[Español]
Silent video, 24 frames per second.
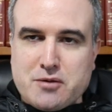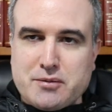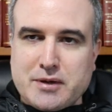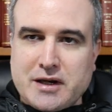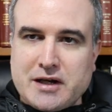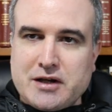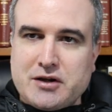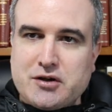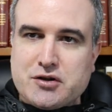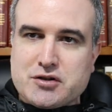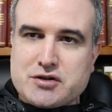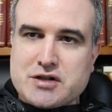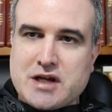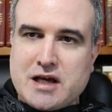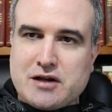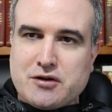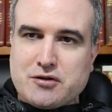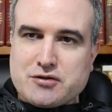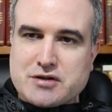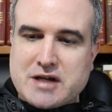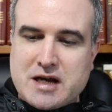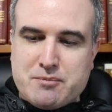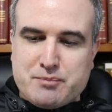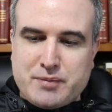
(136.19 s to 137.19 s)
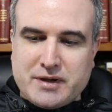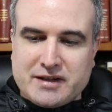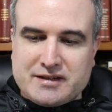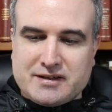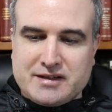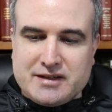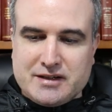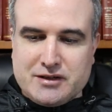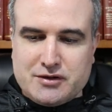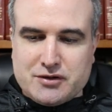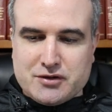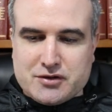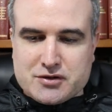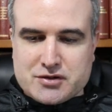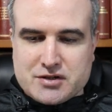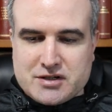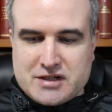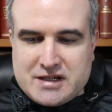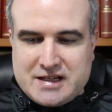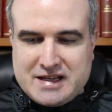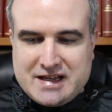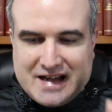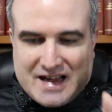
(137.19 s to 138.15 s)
obreros y a los campesinos,